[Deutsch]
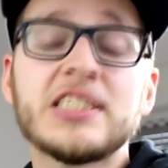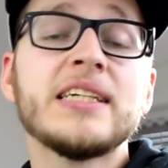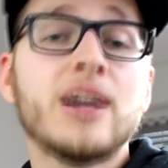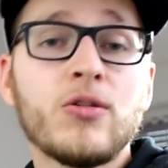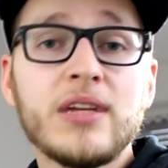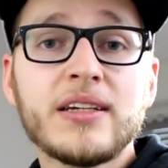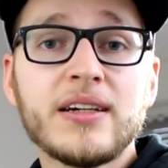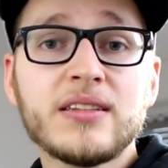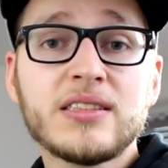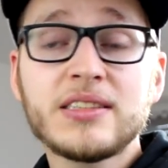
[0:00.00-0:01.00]
Verstehe ich auch nicht
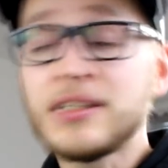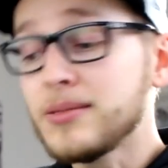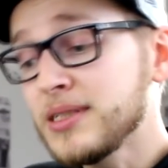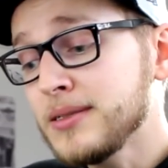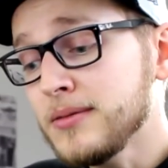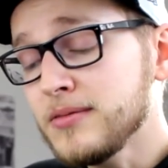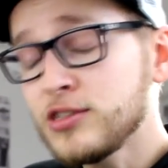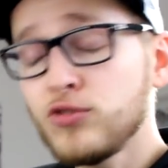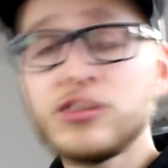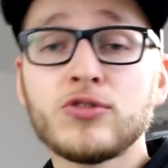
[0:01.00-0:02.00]
ganz, aber
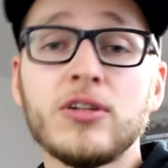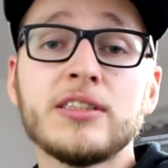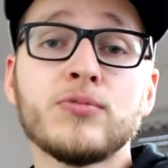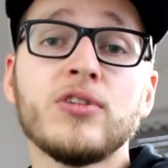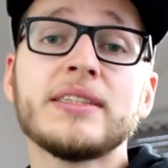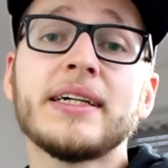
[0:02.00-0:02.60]
so soll es wohl